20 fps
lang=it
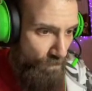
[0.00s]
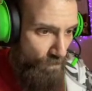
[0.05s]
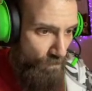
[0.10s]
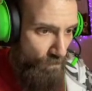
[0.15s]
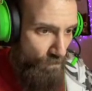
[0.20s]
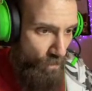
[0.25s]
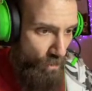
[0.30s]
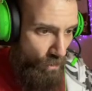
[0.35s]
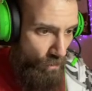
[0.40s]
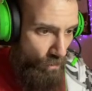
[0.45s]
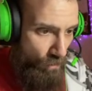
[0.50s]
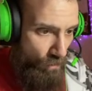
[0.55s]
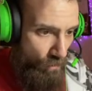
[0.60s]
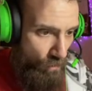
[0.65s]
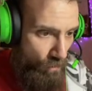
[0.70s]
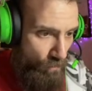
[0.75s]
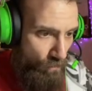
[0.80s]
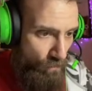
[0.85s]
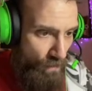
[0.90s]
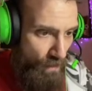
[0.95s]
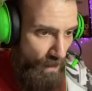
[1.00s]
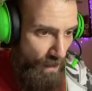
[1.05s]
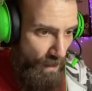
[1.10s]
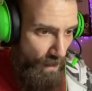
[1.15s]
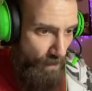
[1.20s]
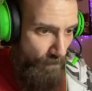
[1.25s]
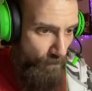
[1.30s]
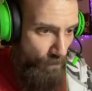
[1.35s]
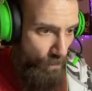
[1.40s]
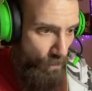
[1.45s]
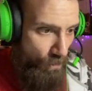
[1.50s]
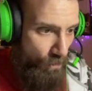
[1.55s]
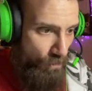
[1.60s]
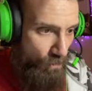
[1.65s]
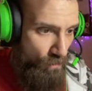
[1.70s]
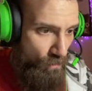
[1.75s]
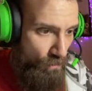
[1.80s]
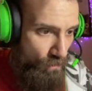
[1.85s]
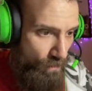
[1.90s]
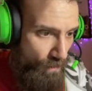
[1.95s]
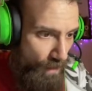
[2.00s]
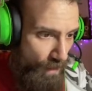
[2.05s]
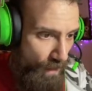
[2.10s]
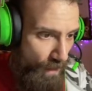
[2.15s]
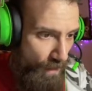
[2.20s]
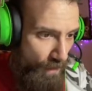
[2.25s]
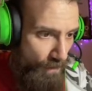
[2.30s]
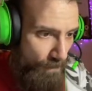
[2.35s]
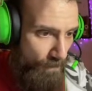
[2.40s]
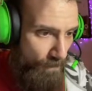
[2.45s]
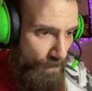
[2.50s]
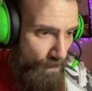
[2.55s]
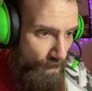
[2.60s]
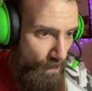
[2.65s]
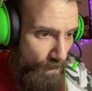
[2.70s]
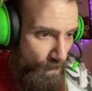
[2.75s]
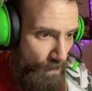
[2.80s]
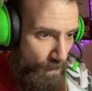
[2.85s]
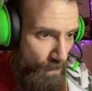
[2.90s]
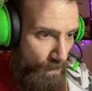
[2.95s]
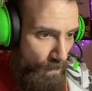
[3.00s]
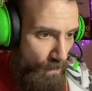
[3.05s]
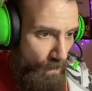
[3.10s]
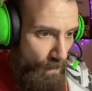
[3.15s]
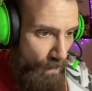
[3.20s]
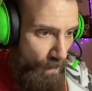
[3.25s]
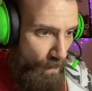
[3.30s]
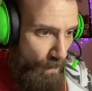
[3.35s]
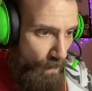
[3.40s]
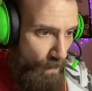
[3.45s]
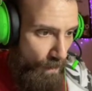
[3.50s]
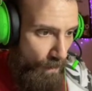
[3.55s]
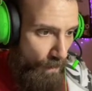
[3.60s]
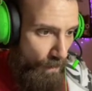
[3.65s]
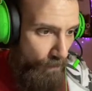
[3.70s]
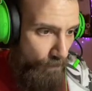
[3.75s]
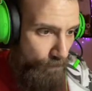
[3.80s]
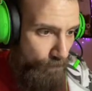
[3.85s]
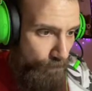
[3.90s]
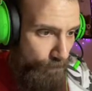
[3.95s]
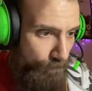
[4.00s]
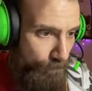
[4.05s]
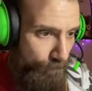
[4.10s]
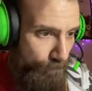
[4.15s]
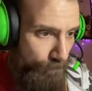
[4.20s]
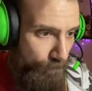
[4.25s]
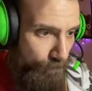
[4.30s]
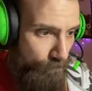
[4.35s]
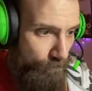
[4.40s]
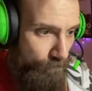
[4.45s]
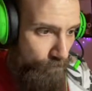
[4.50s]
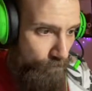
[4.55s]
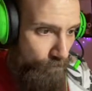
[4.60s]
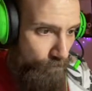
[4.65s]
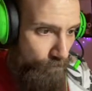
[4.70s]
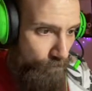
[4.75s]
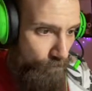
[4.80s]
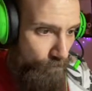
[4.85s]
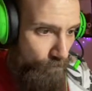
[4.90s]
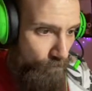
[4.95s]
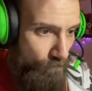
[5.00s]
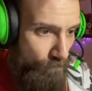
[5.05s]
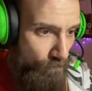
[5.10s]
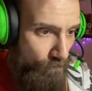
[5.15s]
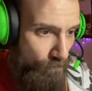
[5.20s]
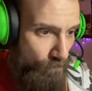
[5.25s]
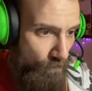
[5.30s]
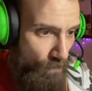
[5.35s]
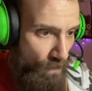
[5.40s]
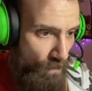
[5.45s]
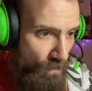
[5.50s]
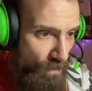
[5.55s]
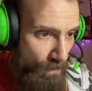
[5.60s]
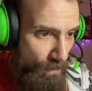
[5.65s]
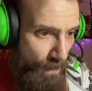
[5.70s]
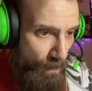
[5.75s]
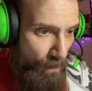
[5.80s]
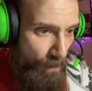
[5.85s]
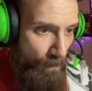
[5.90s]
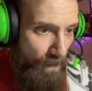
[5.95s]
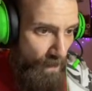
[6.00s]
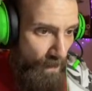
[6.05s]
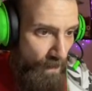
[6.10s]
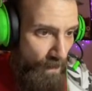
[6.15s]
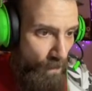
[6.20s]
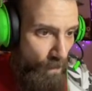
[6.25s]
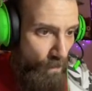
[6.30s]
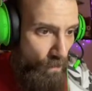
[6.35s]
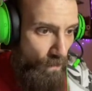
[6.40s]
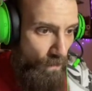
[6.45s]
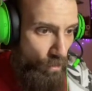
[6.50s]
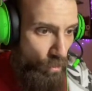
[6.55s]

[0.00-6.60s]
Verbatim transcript: Non lo escluderei, non lo escluderei. Um, non sappiamo bene ancora